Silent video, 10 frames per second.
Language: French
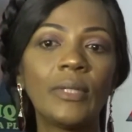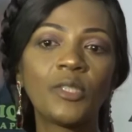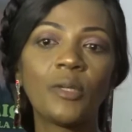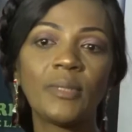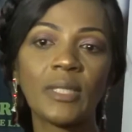
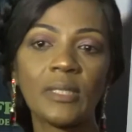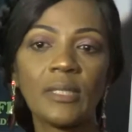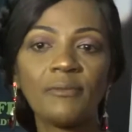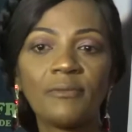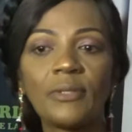les
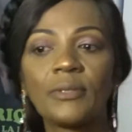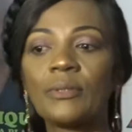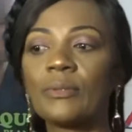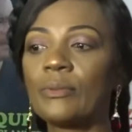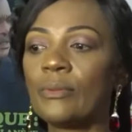objectifs
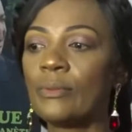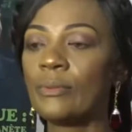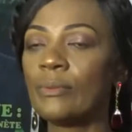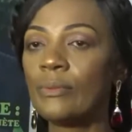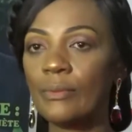
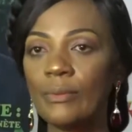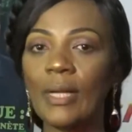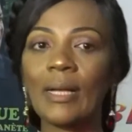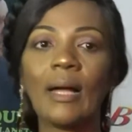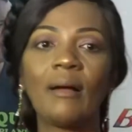de
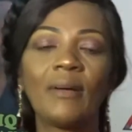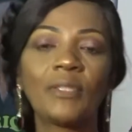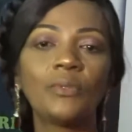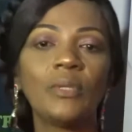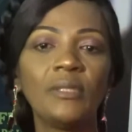la
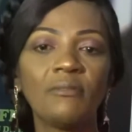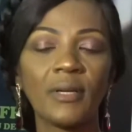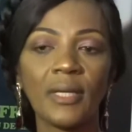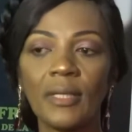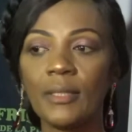caravane du
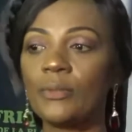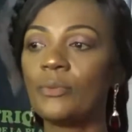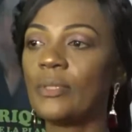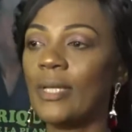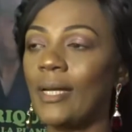livre et
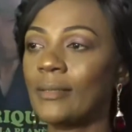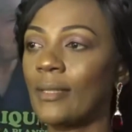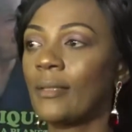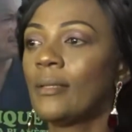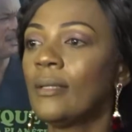du
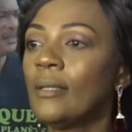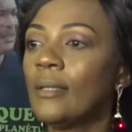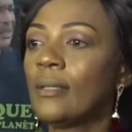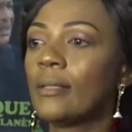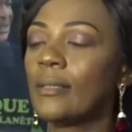théâtre,
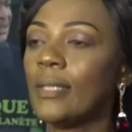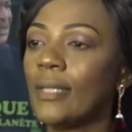qui